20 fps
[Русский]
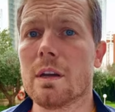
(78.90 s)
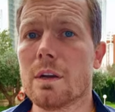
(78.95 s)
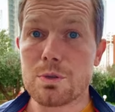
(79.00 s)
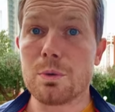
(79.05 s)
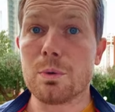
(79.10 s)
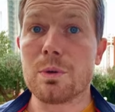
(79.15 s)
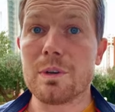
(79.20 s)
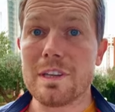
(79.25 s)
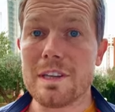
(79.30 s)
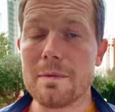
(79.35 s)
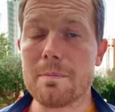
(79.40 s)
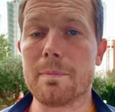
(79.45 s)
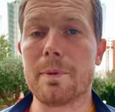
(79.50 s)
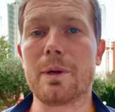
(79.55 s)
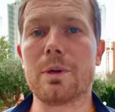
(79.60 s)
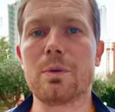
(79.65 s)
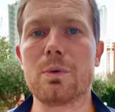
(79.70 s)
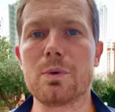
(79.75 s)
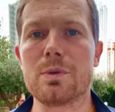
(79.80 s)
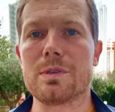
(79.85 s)
что к ним
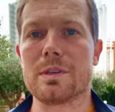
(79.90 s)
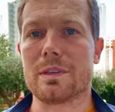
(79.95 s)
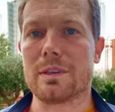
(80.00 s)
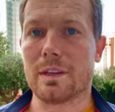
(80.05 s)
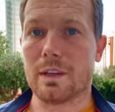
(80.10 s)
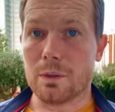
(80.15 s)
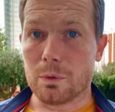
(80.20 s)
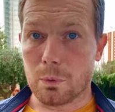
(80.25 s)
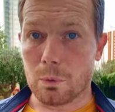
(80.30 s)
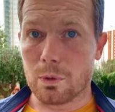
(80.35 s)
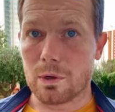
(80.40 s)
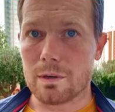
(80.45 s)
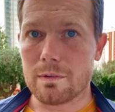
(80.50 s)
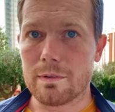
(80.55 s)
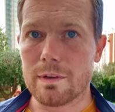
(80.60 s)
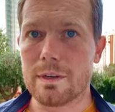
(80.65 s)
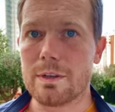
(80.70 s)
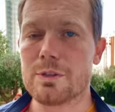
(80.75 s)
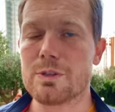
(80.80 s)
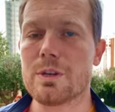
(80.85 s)
приходят
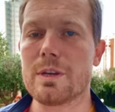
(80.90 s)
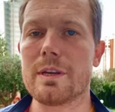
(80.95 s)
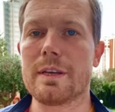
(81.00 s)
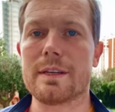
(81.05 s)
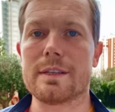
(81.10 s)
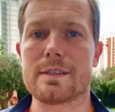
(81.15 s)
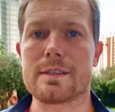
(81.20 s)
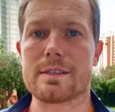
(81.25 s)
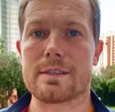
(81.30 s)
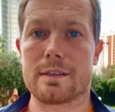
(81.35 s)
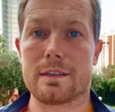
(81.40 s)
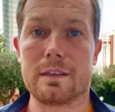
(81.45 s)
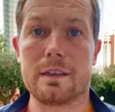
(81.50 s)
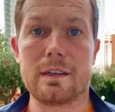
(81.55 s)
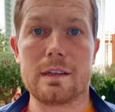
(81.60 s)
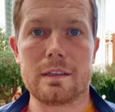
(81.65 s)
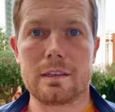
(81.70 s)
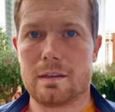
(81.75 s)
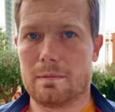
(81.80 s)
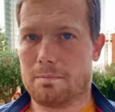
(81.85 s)
налоговые через э,
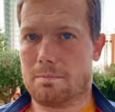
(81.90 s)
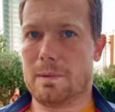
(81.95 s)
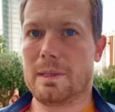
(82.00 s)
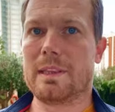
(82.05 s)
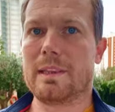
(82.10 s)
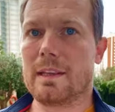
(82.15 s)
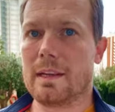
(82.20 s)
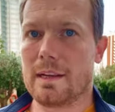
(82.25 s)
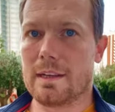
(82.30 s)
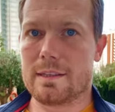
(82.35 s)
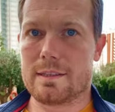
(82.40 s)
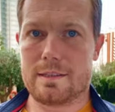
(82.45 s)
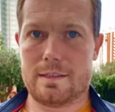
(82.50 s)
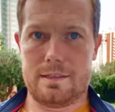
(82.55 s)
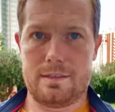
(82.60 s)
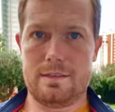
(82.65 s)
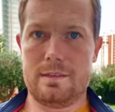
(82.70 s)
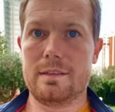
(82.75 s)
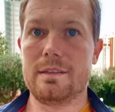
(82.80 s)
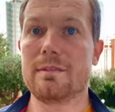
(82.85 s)
а,
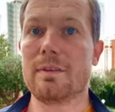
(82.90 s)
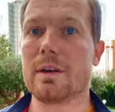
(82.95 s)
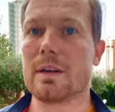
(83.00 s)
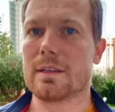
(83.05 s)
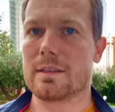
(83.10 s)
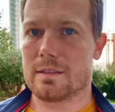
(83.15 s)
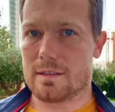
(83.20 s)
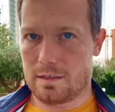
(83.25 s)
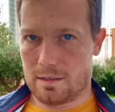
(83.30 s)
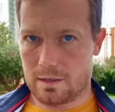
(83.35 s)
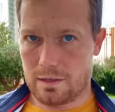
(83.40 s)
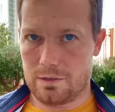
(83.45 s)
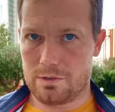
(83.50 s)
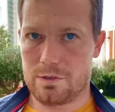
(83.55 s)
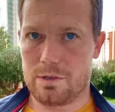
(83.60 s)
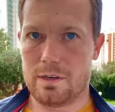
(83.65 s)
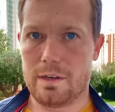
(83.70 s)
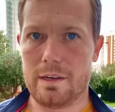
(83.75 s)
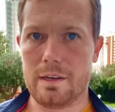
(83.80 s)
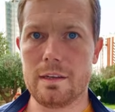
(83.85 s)
15-20
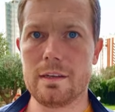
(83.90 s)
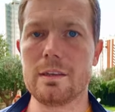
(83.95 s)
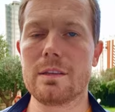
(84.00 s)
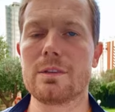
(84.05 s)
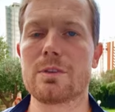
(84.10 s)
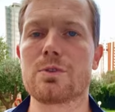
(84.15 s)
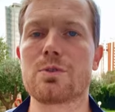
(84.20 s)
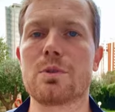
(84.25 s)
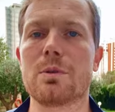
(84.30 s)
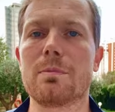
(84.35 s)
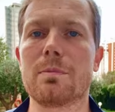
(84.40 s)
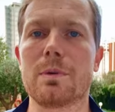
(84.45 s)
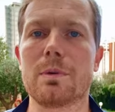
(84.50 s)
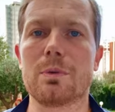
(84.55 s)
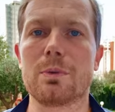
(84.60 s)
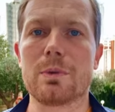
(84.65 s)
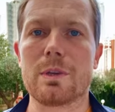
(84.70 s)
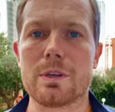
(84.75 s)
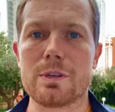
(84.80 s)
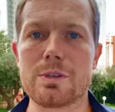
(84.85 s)
даже лет, чтобы
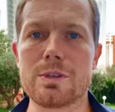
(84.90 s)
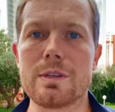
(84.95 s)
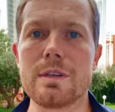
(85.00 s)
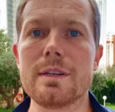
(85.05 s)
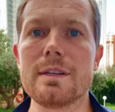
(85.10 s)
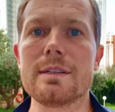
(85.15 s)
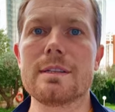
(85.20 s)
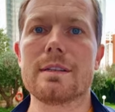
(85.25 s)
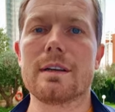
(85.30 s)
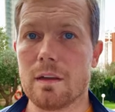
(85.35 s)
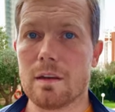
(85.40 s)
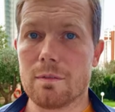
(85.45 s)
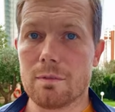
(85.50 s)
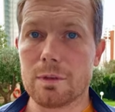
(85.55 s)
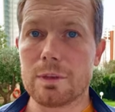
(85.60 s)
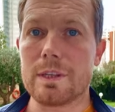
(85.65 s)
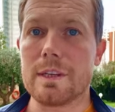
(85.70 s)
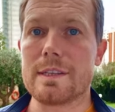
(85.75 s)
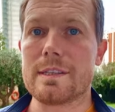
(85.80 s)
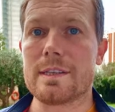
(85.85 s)
уточнить
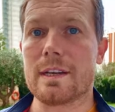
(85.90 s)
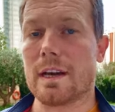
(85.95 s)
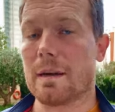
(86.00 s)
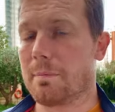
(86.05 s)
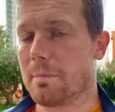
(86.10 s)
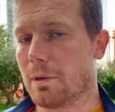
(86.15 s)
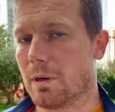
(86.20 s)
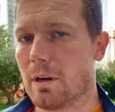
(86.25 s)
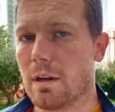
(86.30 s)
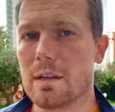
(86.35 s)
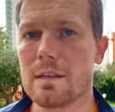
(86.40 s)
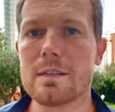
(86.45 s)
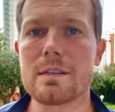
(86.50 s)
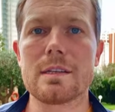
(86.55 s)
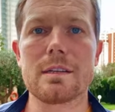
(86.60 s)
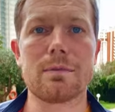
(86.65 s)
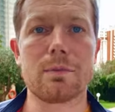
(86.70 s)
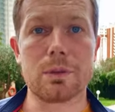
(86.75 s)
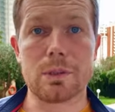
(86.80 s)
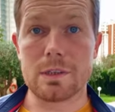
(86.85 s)
вот эти
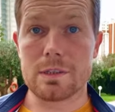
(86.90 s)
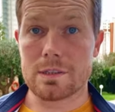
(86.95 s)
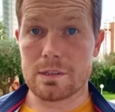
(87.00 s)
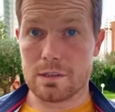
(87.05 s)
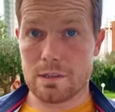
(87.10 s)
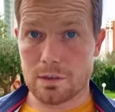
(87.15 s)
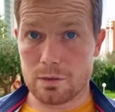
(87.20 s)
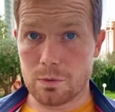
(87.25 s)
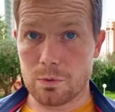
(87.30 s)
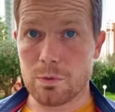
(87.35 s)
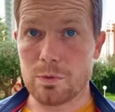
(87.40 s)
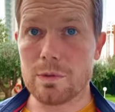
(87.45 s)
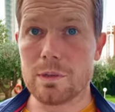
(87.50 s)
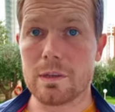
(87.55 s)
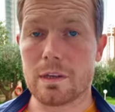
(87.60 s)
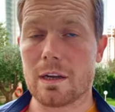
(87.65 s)
операции, вот эти доходы.